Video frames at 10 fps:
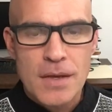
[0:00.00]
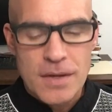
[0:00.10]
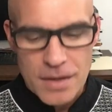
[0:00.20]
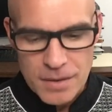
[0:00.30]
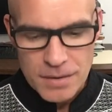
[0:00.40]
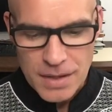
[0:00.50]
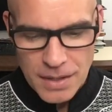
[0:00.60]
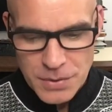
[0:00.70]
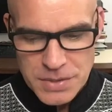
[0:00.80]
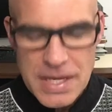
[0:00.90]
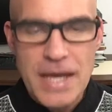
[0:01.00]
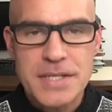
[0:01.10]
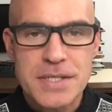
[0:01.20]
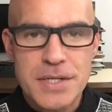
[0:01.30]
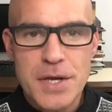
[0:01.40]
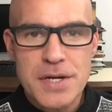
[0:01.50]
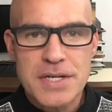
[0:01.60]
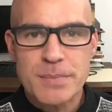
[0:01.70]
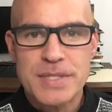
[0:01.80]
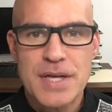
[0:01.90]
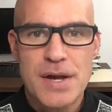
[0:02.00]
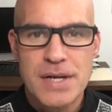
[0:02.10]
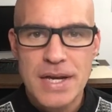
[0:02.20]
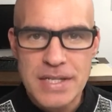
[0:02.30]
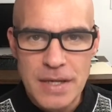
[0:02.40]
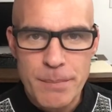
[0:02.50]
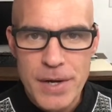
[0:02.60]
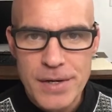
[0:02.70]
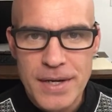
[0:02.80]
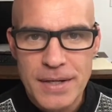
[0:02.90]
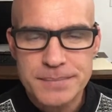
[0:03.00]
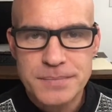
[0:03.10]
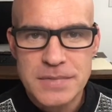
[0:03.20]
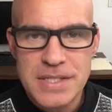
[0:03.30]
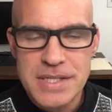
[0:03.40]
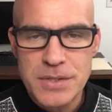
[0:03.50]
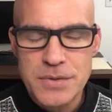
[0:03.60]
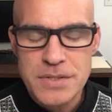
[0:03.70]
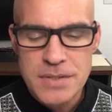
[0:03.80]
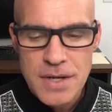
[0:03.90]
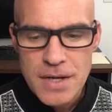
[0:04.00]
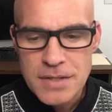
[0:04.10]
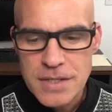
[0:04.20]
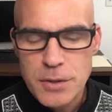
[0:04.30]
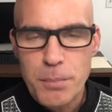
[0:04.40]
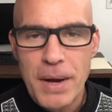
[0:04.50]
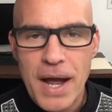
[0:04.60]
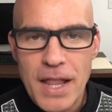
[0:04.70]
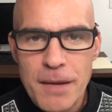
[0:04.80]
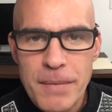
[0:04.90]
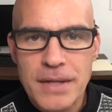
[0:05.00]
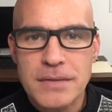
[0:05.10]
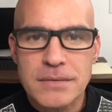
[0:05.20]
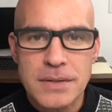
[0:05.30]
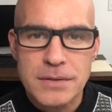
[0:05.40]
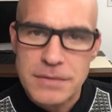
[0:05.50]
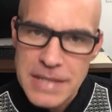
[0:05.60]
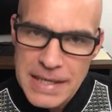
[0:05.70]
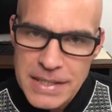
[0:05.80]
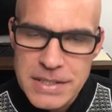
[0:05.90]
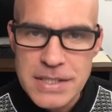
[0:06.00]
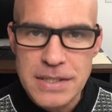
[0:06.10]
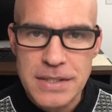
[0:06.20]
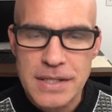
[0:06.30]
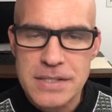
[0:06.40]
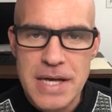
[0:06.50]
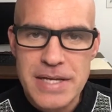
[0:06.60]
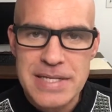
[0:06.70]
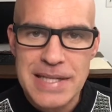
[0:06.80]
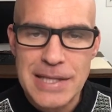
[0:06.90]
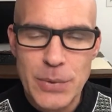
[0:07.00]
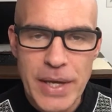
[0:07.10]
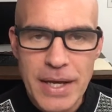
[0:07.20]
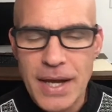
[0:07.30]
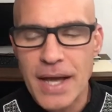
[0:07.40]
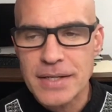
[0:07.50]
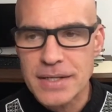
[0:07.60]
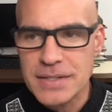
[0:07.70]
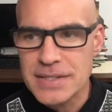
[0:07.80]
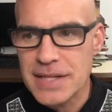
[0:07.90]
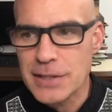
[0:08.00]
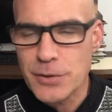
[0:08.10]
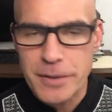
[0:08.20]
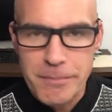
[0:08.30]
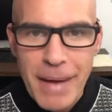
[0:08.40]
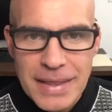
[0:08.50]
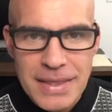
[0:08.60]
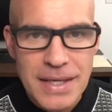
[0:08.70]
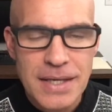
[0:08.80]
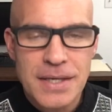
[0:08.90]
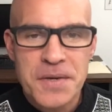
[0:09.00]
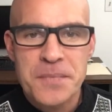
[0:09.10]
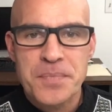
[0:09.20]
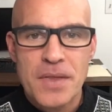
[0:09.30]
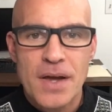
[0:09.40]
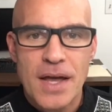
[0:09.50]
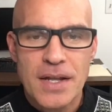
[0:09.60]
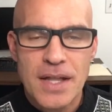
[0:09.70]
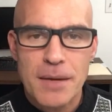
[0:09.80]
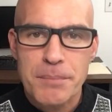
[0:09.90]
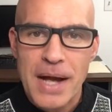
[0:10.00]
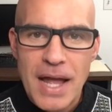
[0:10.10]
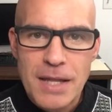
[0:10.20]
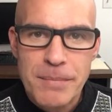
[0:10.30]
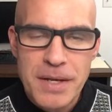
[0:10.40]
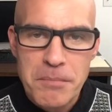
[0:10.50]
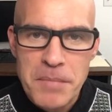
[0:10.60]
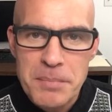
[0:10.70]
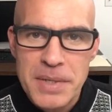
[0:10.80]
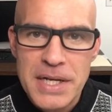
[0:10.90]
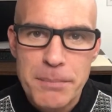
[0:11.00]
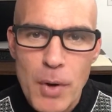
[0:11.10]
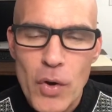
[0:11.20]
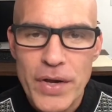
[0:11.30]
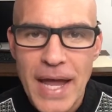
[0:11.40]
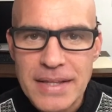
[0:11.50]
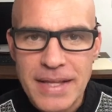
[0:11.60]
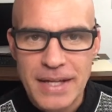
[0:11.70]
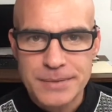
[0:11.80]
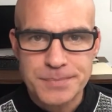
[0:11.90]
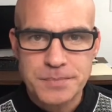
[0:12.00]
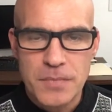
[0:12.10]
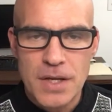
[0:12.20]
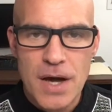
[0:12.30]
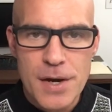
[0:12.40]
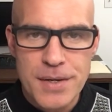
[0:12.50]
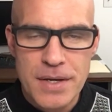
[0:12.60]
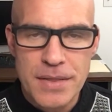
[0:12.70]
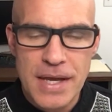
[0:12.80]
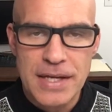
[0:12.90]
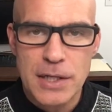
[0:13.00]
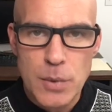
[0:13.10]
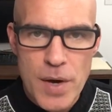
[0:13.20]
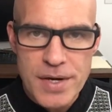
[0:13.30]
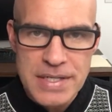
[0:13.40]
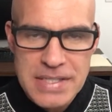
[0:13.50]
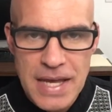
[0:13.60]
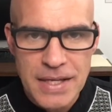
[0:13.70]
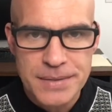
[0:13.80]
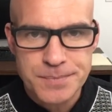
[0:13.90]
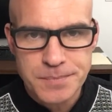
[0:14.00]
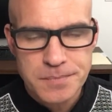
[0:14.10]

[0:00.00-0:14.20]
Nah, kalau saya sendiri dibesarkan di Amerika, nah satu satu pengalaman waktu saya kecil yang saya selalu ingat dan selalu nikmati adalah pengalaman membeli pohon Natal karena dengan keluarga saya